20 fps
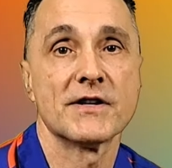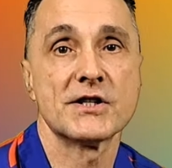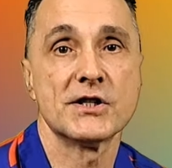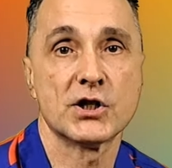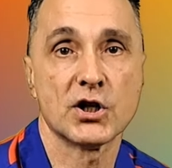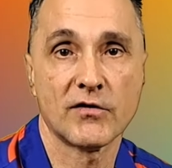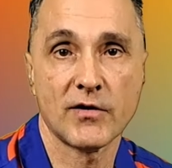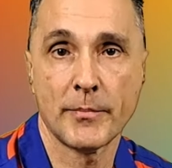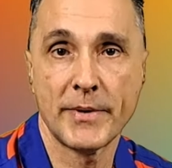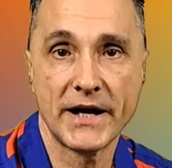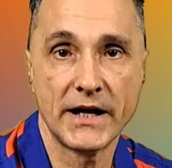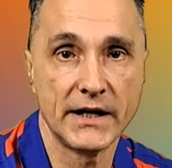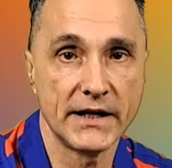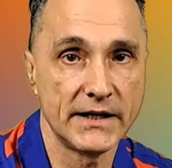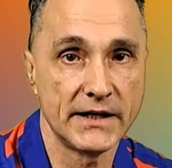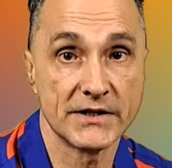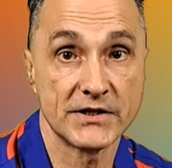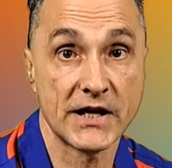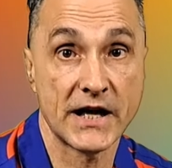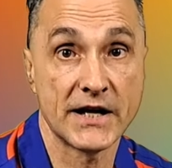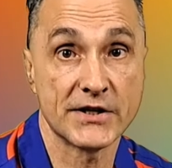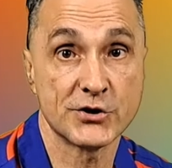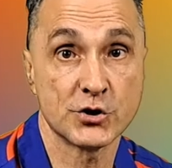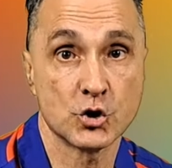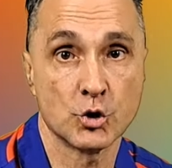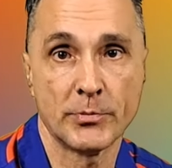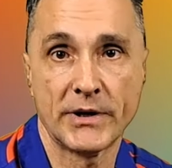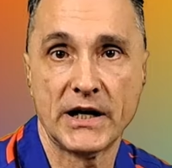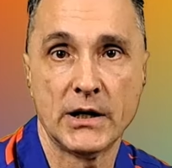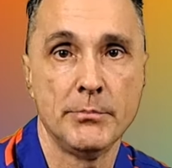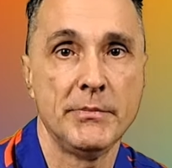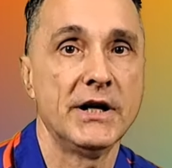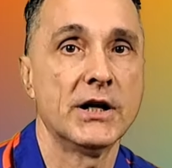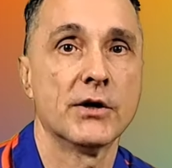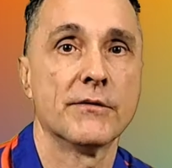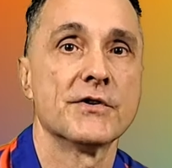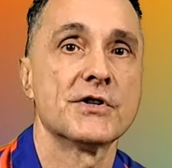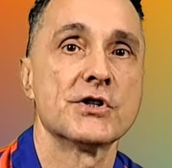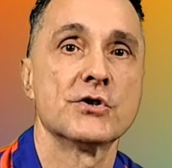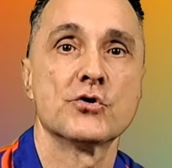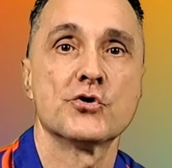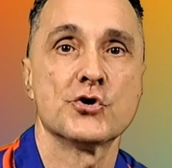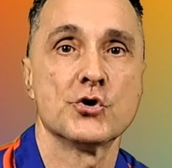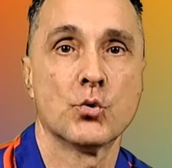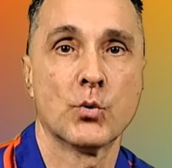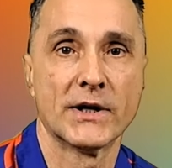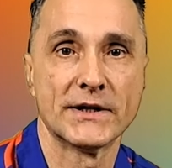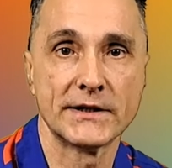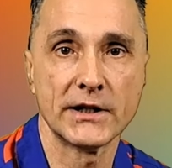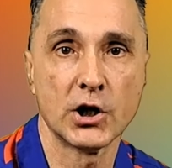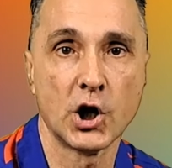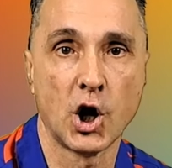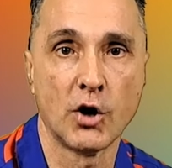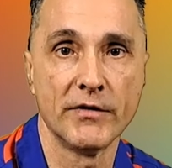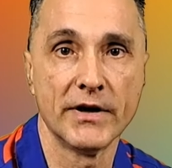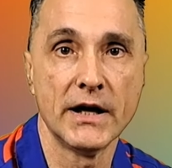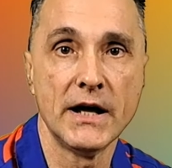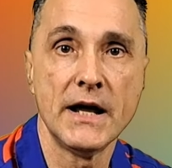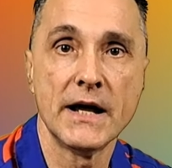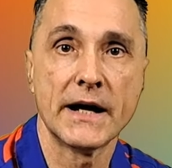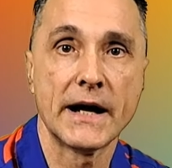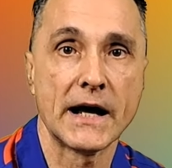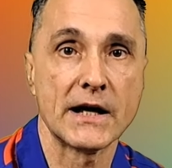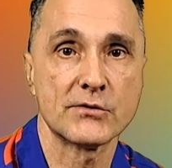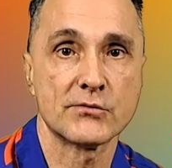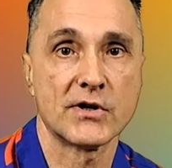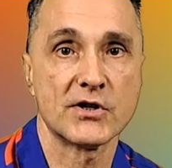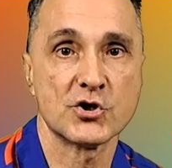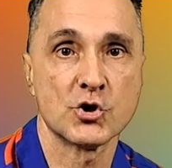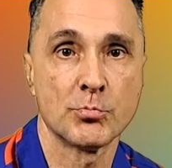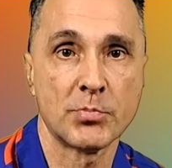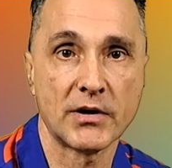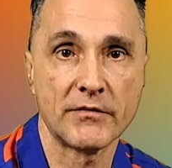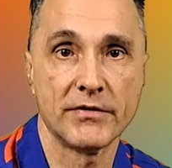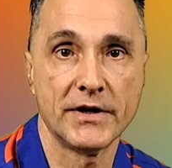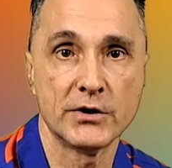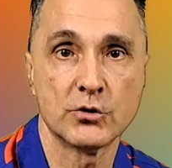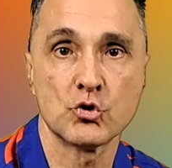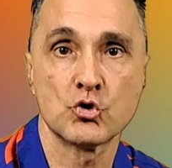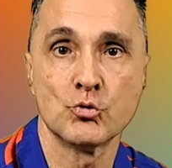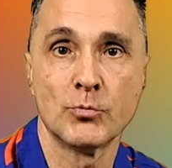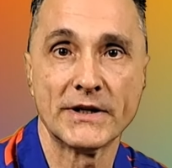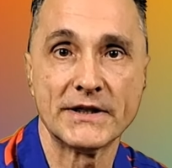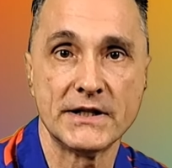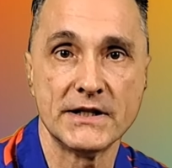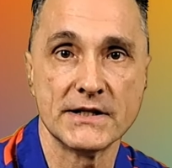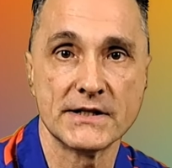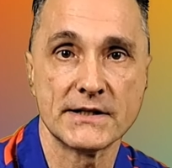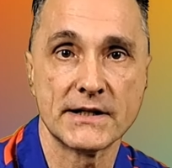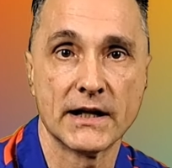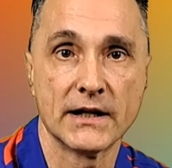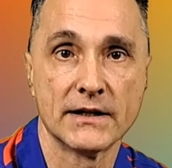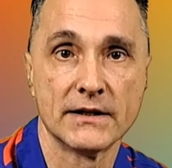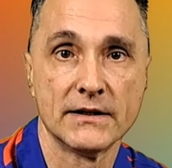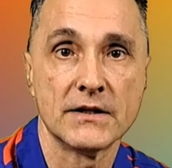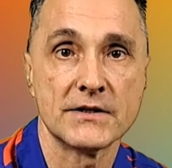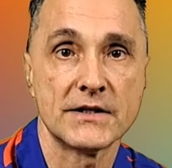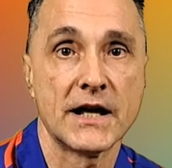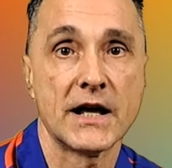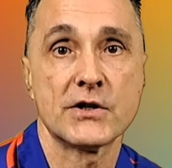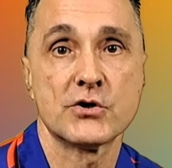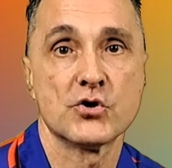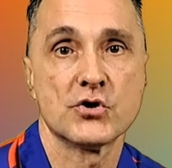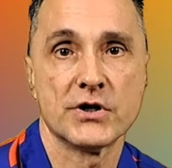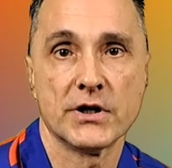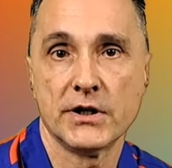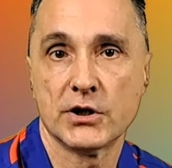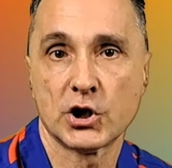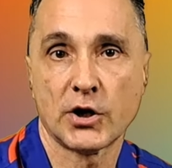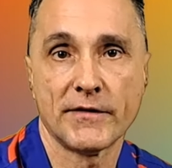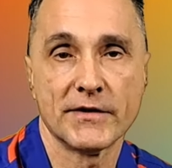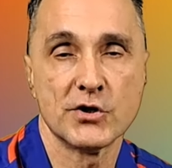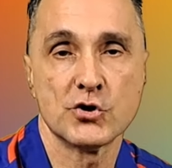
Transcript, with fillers: si trova bene nell'esercito, ma nel 1959 Castro ha sopravvento su Batista Sergio si ritrova